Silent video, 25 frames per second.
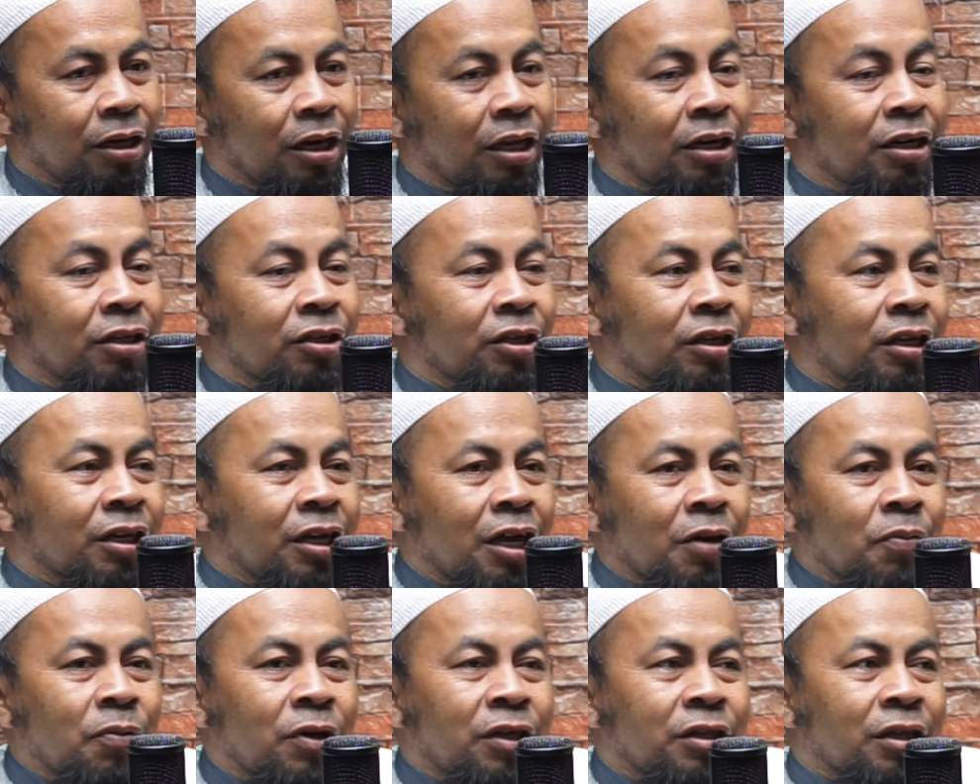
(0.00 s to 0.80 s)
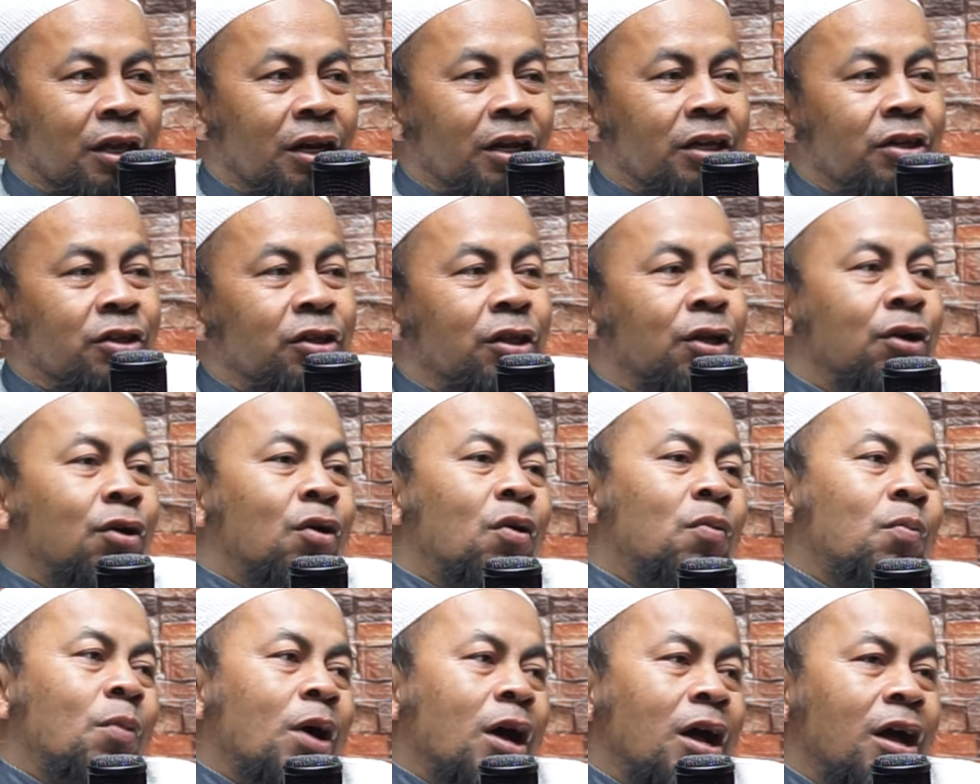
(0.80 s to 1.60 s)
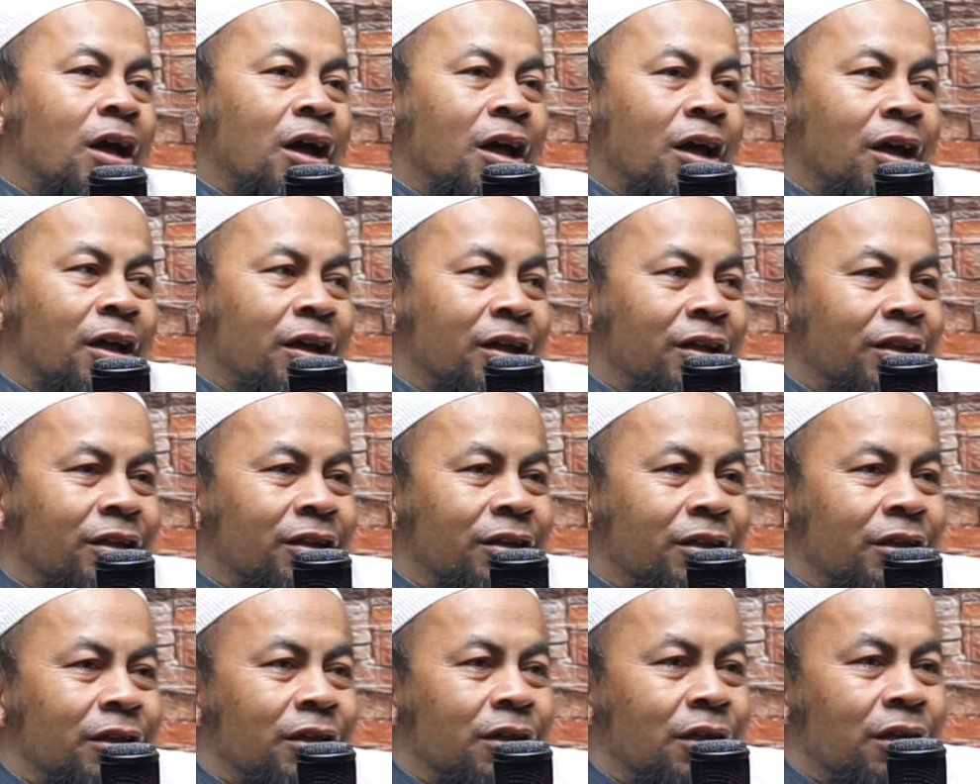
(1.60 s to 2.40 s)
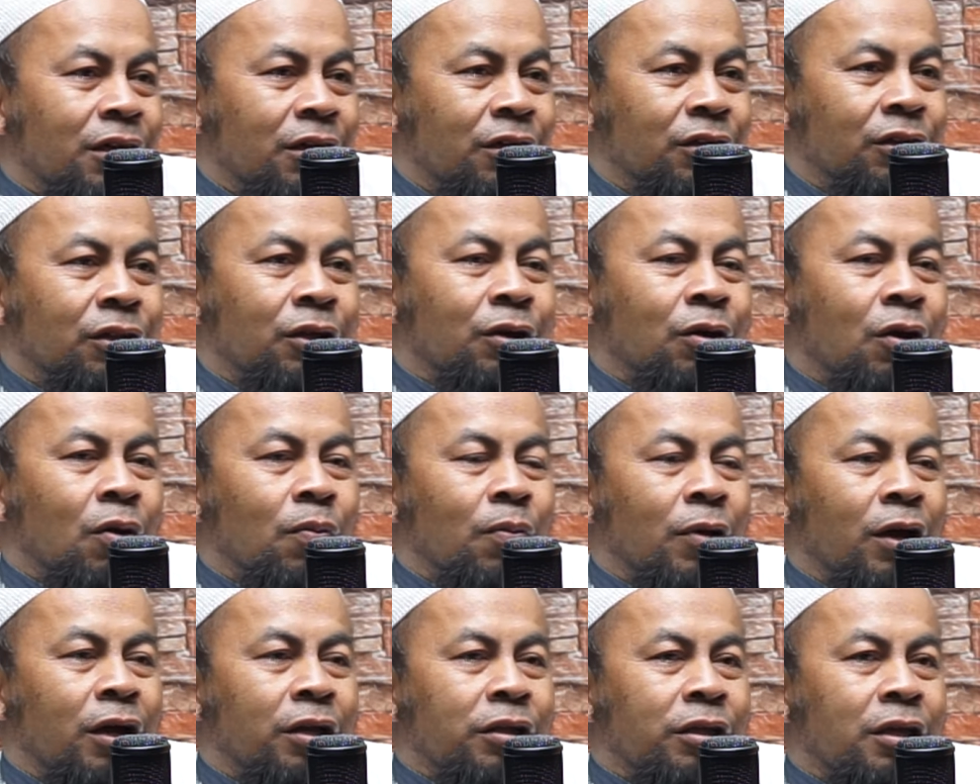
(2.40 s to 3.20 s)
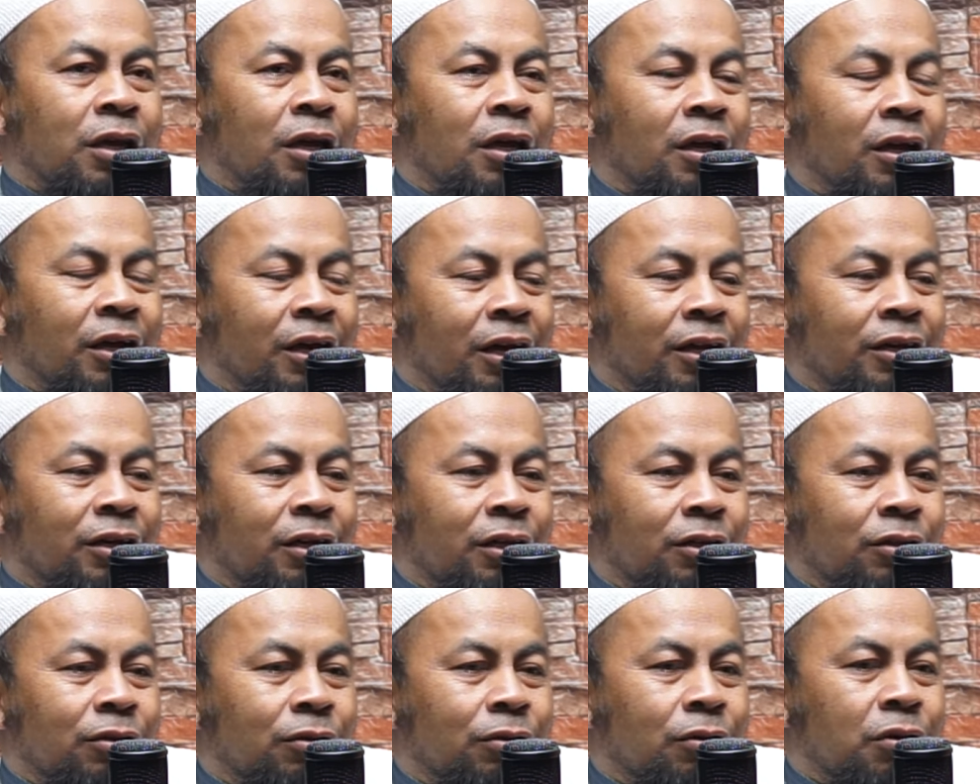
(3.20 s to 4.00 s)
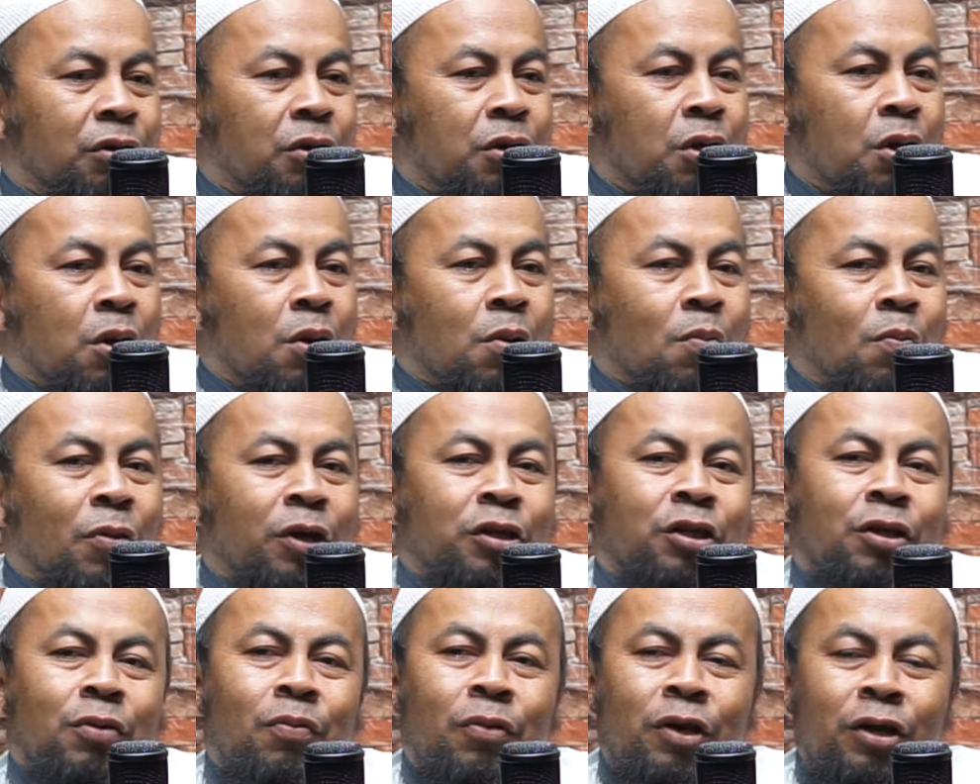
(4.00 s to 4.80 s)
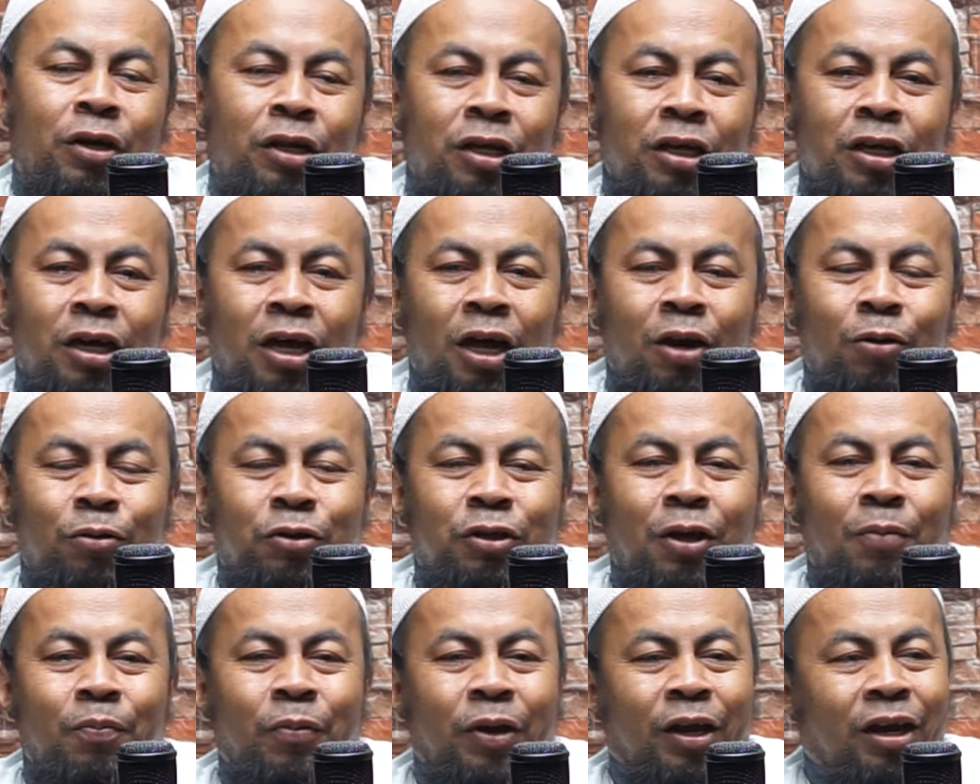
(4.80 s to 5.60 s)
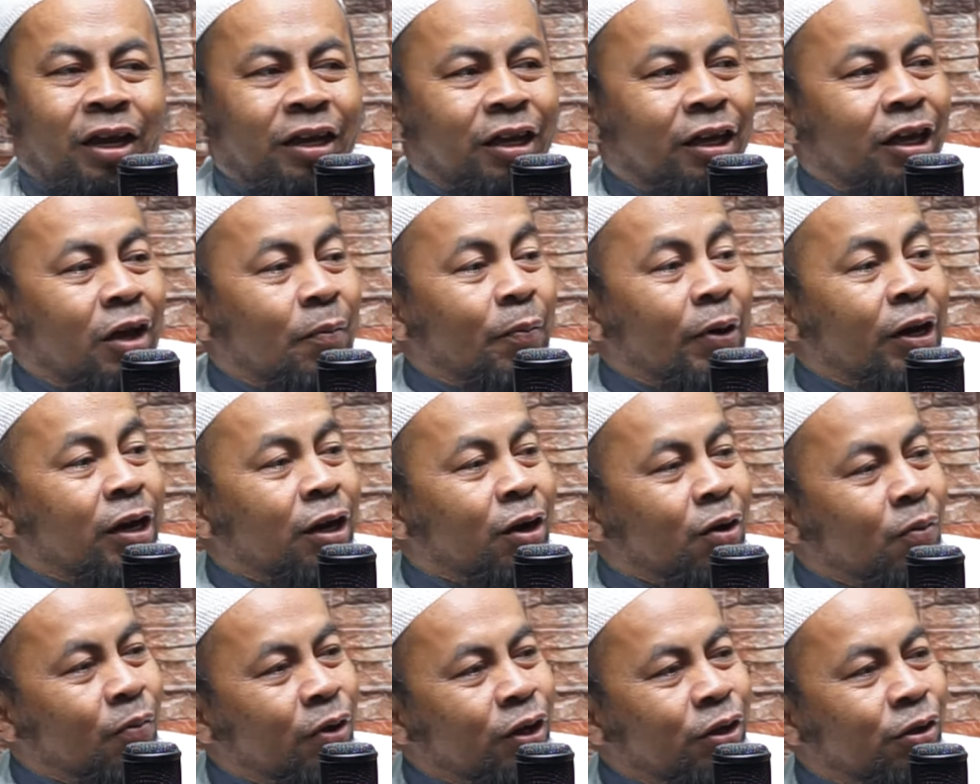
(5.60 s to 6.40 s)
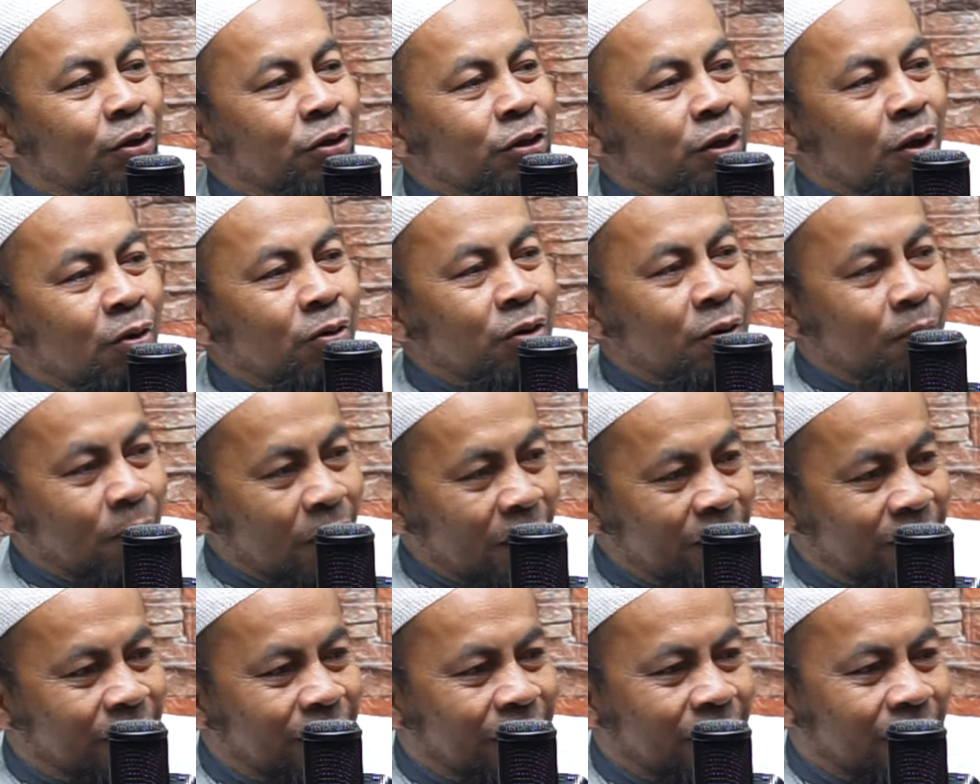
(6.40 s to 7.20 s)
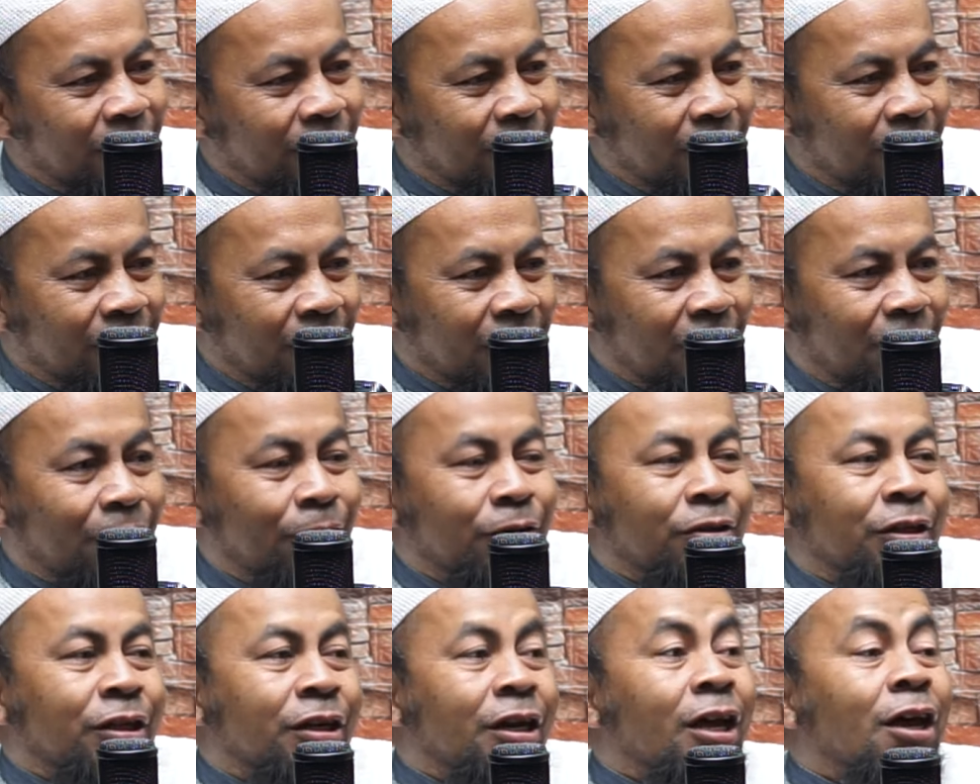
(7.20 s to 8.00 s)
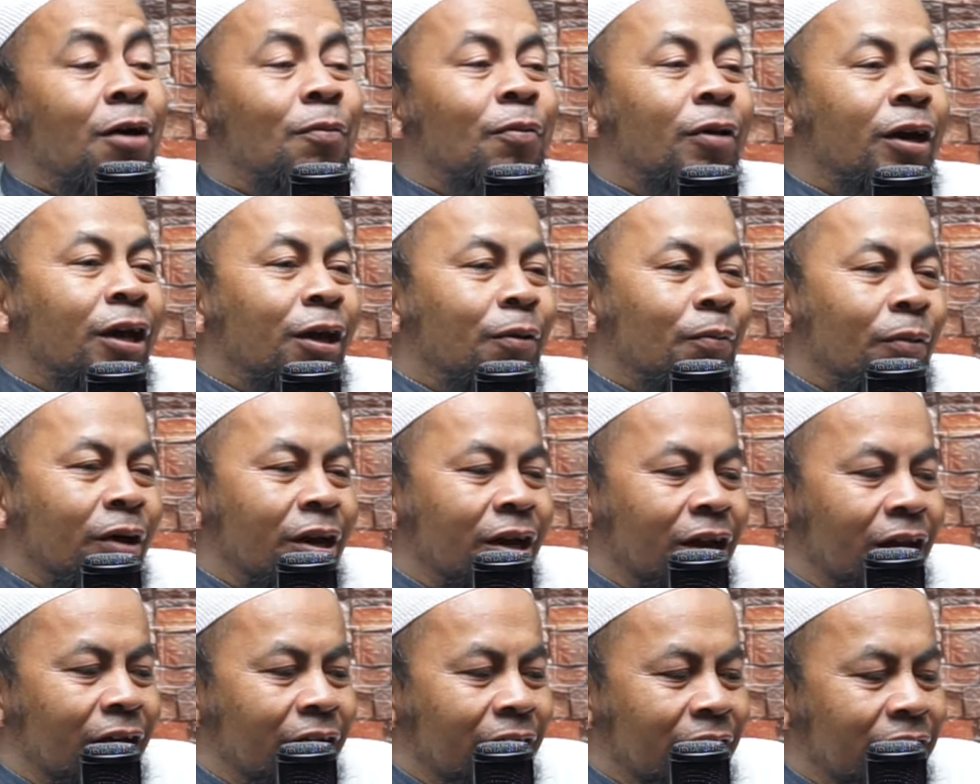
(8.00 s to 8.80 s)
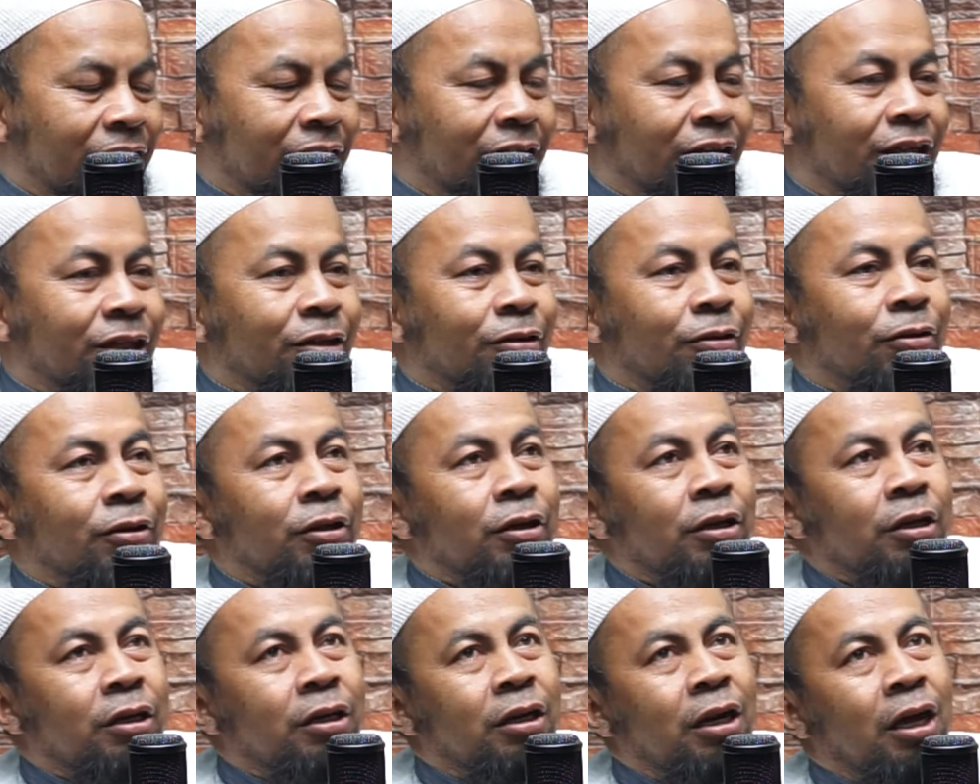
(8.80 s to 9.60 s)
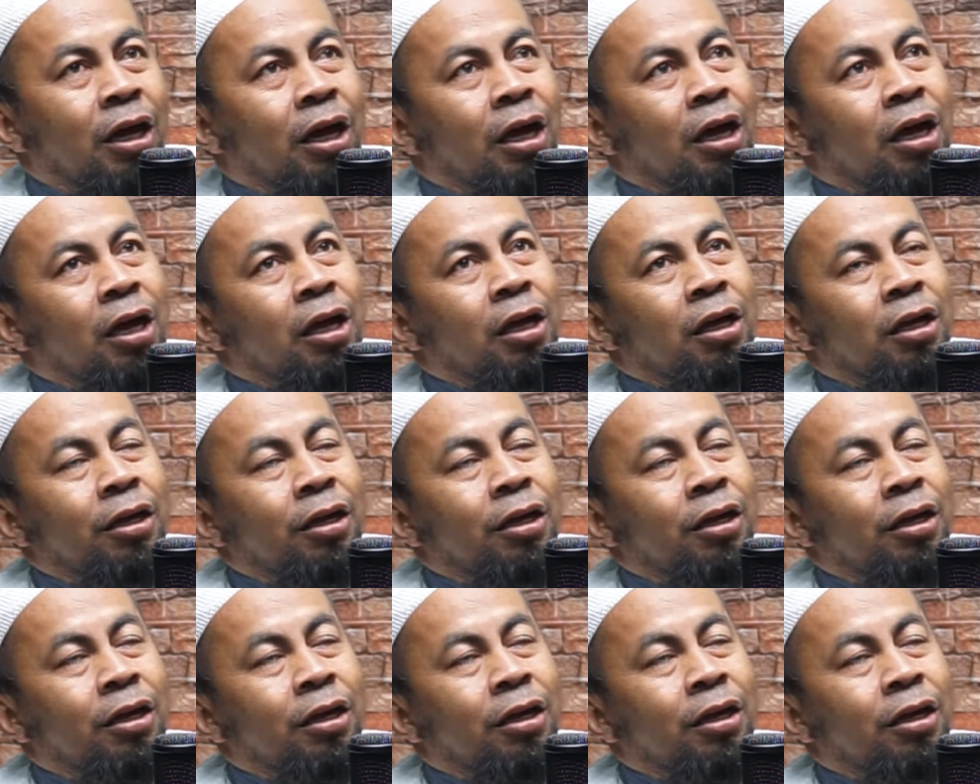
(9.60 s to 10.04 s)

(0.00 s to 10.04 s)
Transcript: nah di sini kan masalah istiqomah hmm. istiqomahnya kan gitu masih mending kalau sampai lagi kepada Ramadan tahun depan hmm. kalau tidak bagaimana kan gitu yeah. nah